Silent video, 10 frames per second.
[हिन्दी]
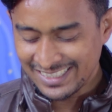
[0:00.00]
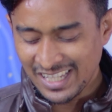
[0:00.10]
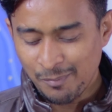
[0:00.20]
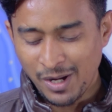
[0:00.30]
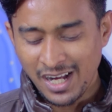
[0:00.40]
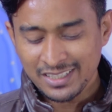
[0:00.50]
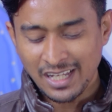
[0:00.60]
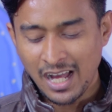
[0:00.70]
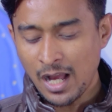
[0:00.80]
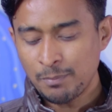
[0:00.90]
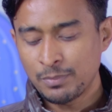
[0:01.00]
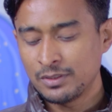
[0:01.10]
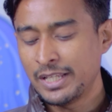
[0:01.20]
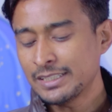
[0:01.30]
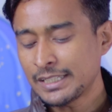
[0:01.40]
इसके बाद आप
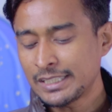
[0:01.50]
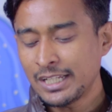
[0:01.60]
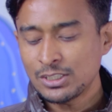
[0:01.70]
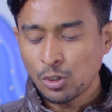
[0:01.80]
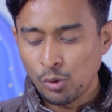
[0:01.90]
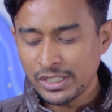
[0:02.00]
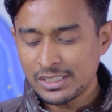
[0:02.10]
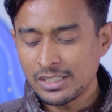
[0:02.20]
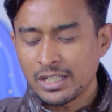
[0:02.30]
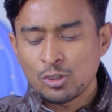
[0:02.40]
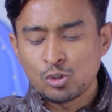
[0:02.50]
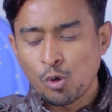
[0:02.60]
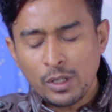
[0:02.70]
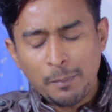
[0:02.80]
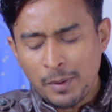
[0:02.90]
देख सकते हैं छोटी चीज़ें तो
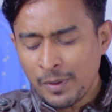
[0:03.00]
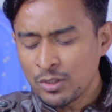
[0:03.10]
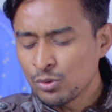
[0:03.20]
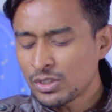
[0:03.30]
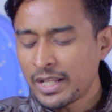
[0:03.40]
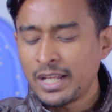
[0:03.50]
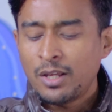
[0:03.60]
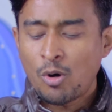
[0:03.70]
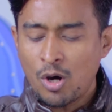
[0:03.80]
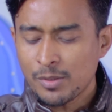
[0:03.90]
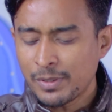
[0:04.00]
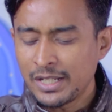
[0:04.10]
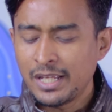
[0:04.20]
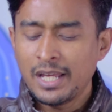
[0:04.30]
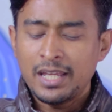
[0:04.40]
छोटा पेपर यूज़ करें और
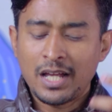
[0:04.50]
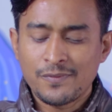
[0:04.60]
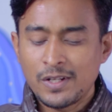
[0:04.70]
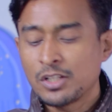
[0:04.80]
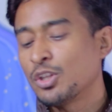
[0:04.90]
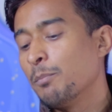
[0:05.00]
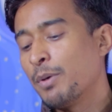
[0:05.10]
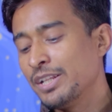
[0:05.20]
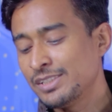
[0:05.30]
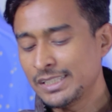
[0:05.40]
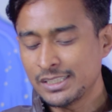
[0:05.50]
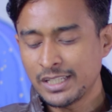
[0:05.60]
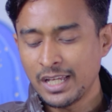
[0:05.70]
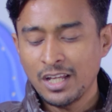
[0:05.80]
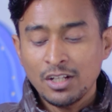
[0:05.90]
बड़ी है या फिर एकदम बड़ी सी
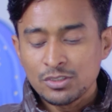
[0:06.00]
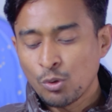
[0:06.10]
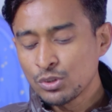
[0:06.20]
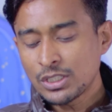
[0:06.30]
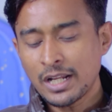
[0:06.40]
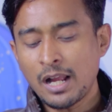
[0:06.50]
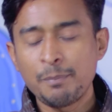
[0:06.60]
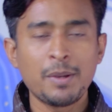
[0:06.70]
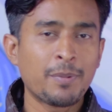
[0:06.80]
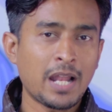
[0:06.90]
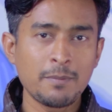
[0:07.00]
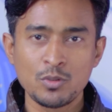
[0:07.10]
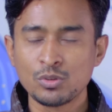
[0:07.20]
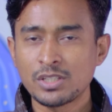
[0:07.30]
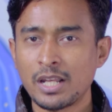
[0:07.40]
चीज़ है तो उस तरह का पेपर
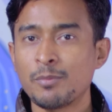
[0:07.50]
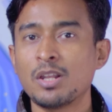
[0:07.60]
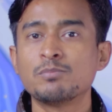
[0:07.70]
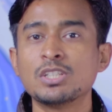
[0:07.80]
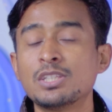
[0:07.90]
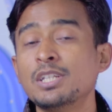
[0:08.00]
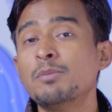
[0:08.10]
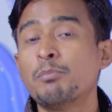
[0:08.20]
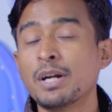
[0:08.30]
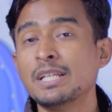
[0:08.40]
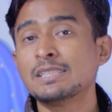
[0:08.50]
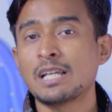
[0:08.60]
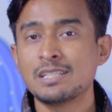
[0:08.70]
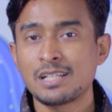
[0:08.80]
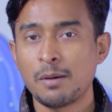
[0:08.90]
आप यूज़ करें मतलब जितनी बड़ी
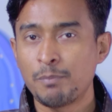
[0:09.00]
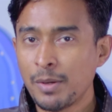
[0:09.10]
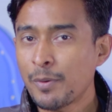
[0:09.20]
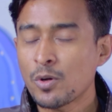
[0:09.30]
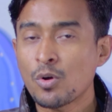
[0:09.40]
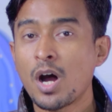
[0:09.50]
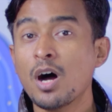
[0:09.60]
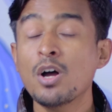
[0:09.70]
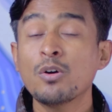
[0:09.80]
साइज का पेपर होगा